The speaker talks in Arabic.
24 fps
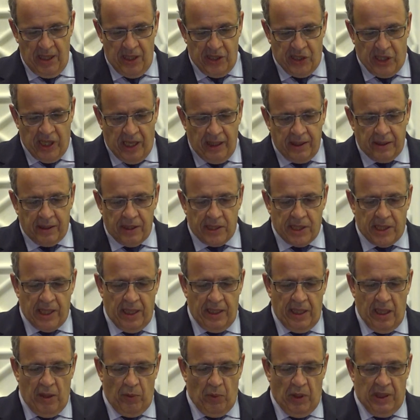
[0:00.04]
شهدت
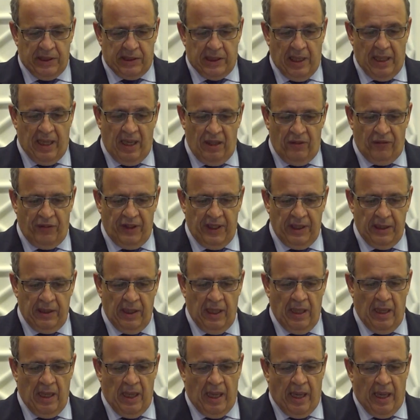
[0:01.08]
سنوات الألفين